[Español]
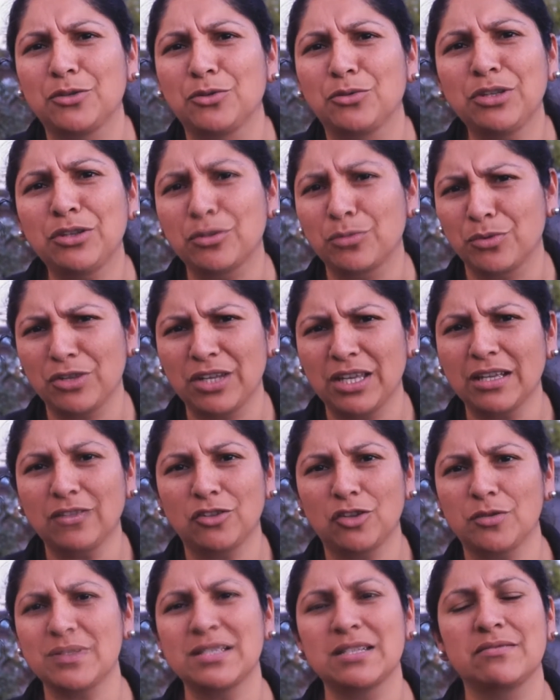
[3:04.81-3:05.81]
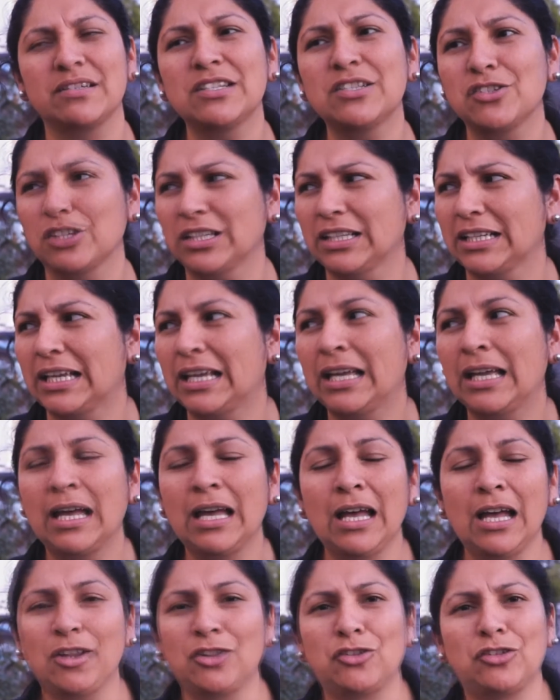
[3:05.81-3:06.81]
con nuestro proyecto, observaciones
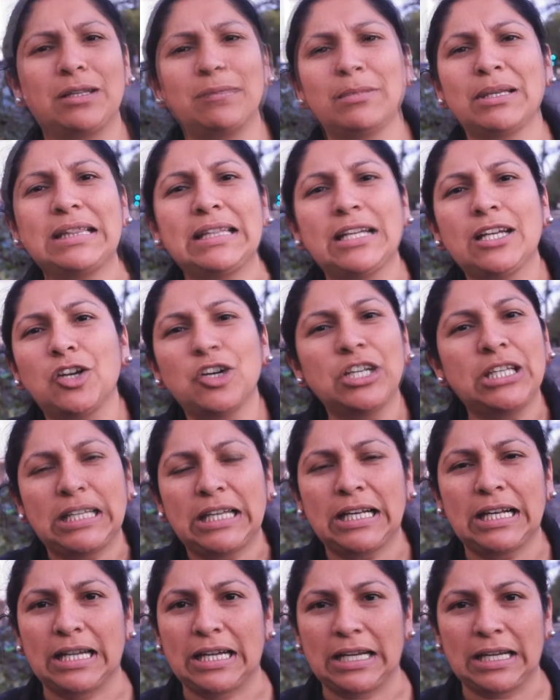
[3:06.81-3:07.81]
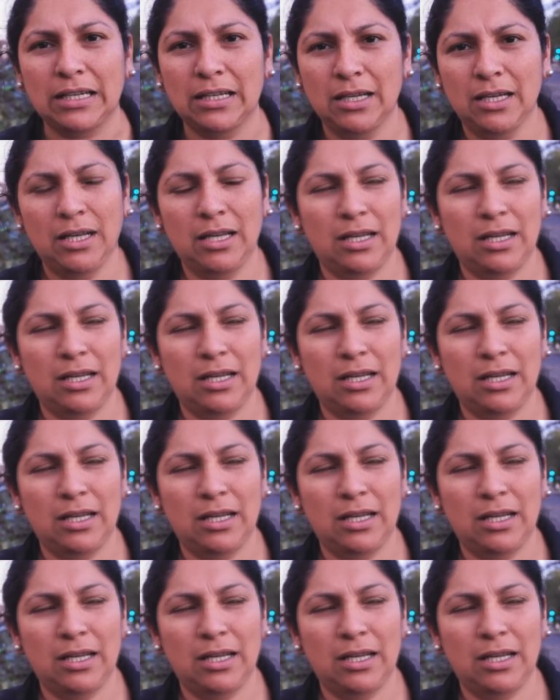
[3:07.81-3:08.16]
totalmente ilógicas.